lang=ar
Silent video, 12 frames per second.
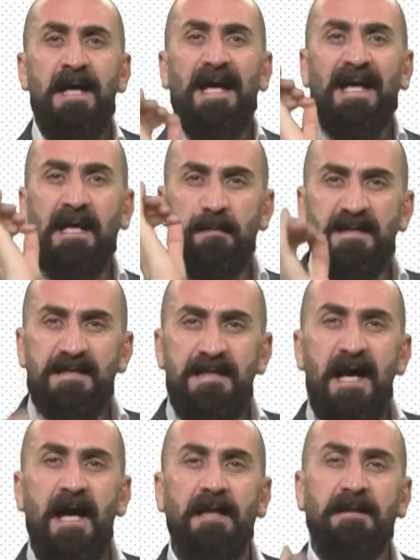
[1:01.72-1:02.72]
اللي
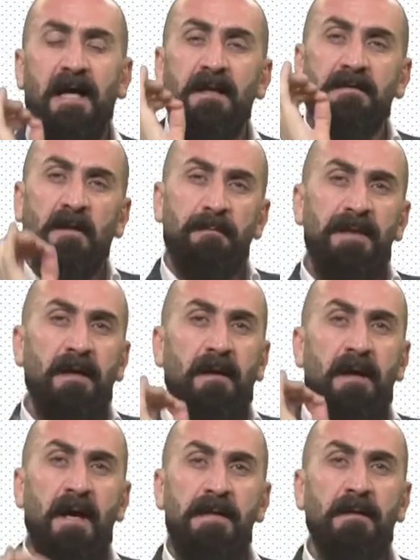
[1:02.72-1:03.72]
بتساعد على
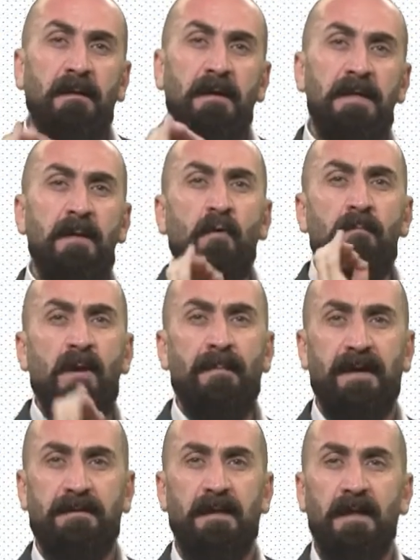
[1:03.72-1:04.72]
تطبيق هاي القيم
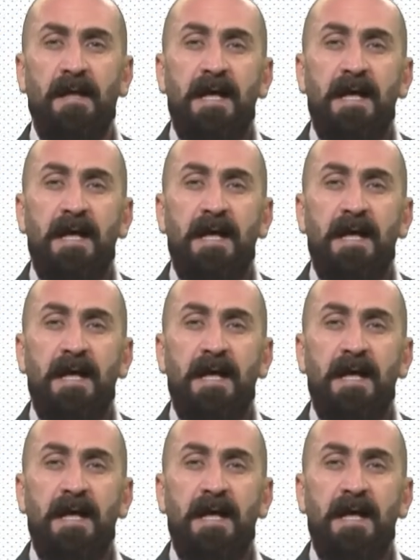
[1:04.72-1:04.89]
والمبادئ